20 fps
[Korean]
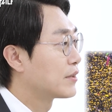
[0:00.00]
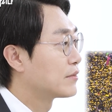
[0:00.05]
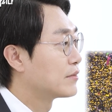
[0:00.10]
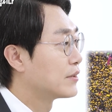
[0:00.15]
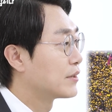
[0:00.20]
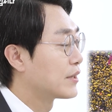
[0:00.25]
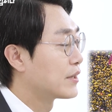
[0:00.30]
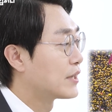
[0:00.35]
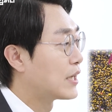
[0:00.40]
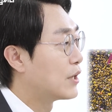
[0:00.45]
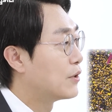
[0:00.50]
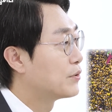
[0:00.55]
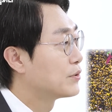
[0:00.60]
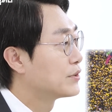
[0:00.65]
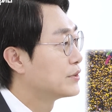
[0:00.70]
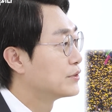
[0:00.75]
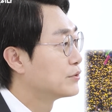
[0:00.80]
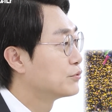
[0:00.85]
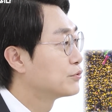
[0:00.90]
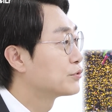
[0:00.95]
이렇게
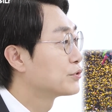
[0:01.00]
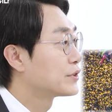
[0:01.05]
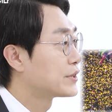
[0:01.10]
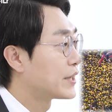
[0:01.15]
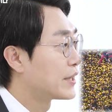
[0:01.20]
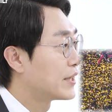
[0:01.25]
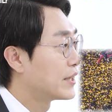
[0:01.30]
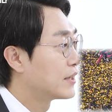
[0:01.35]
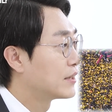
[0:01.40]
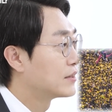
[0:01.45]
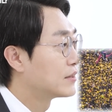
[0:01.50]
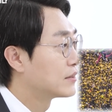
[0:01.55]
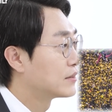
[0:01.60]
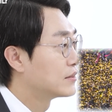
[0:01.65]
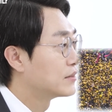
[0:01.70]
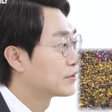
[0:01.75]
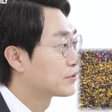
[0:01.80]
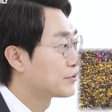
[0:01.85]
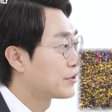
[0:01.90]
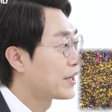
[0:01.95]
나오는 운구
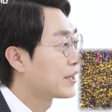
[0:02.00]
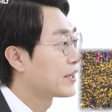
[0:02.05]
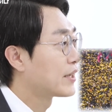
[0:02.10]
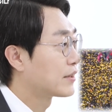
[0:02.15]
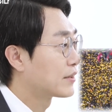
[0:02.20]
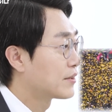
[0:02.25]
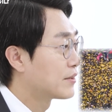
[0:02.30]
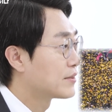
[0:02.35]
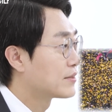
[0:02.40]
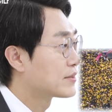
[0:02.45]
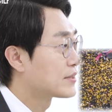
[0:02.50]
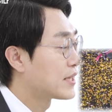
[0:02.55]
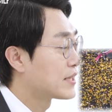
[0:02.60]
차량을 수행했던